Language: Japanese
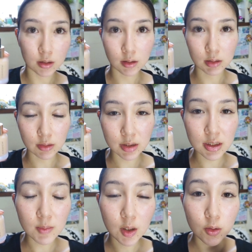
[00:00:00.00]
私い
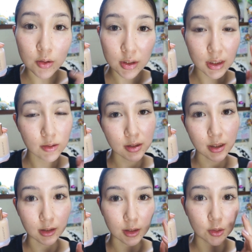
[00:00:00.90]
つもはコンシーラーを
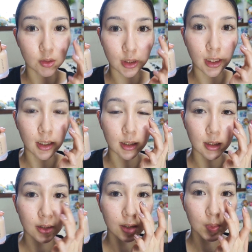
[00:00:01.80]
使ってちょっとね、
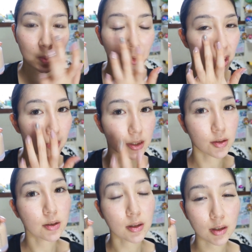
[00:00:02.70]
気になる部分をカバー
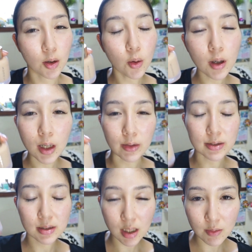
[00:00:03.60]
するんですが、今回は
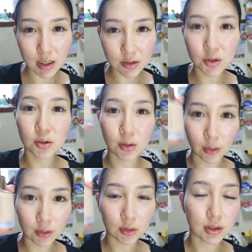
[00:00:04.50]
使わずちょっ
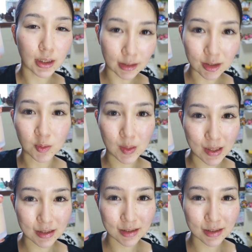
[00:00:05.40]
と塗っていきたいと思いま